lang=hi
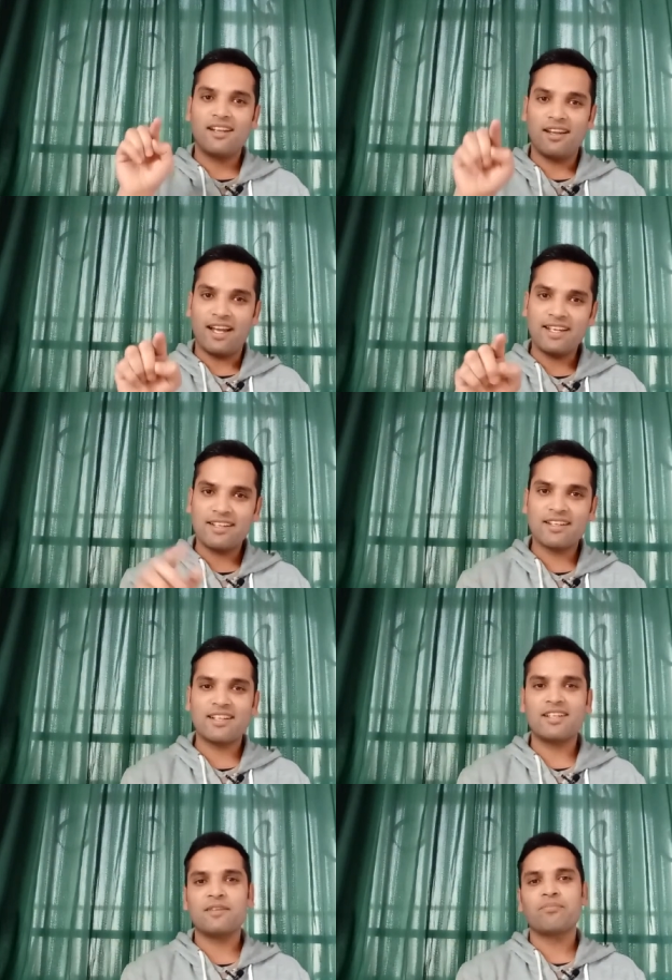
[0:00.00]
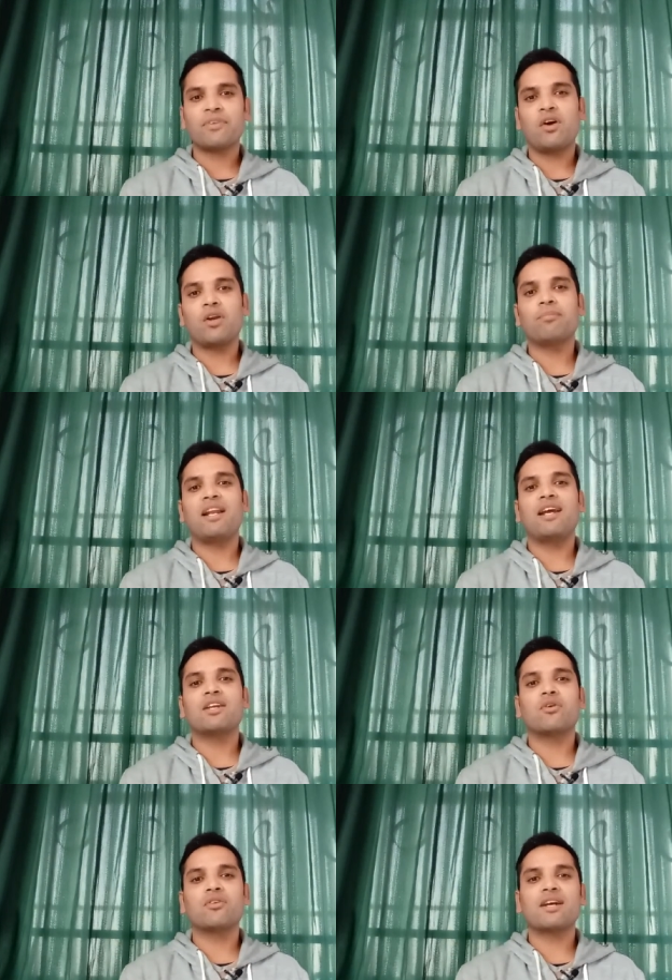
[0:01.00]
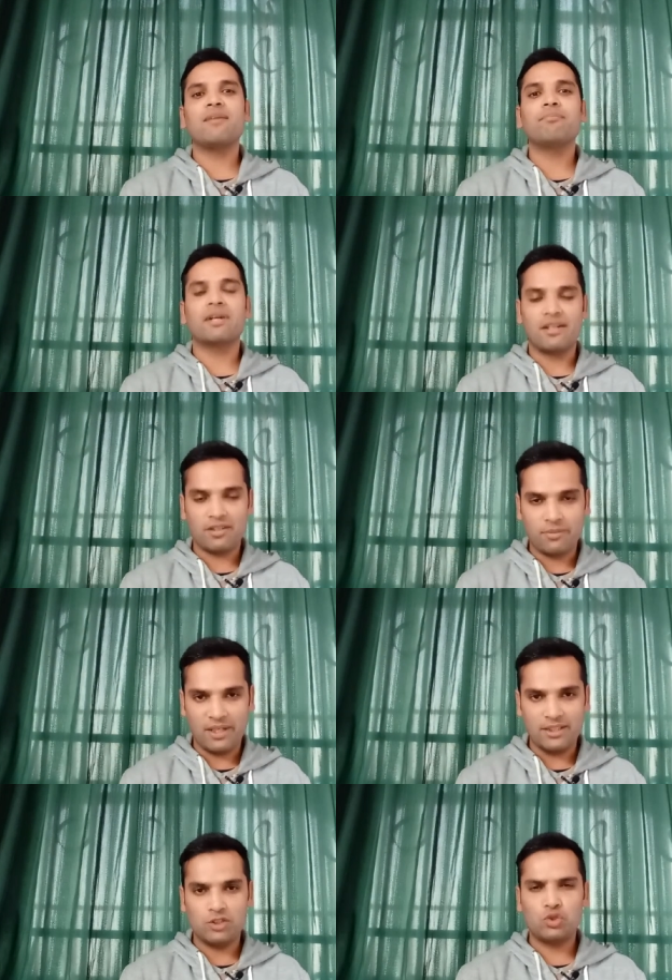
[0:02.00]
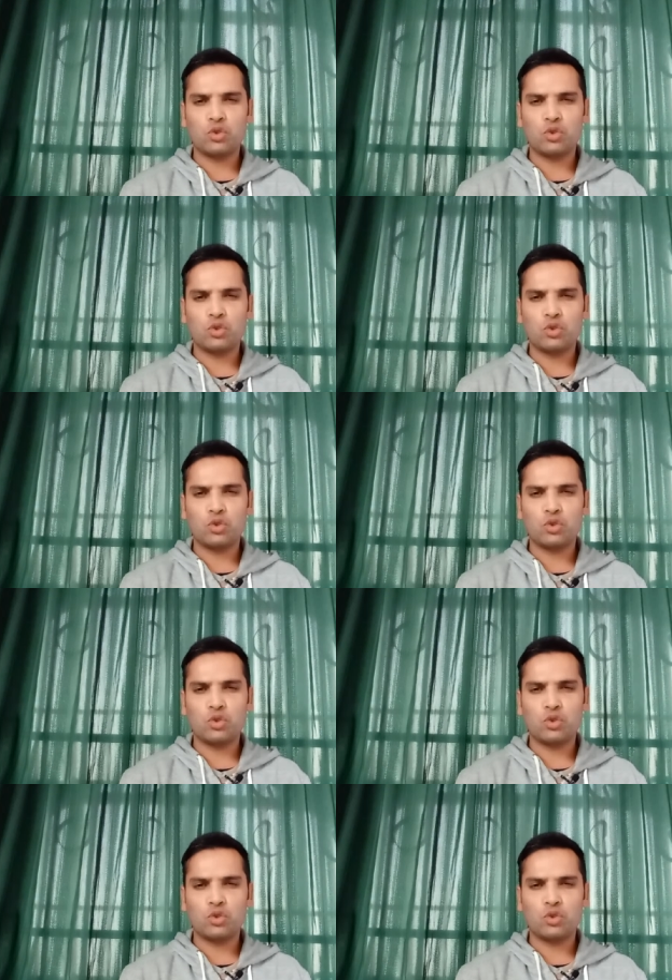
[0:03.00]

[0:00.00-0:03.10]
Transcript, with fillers: लाइक करें और बेल आइकॉन का बटन दबाएं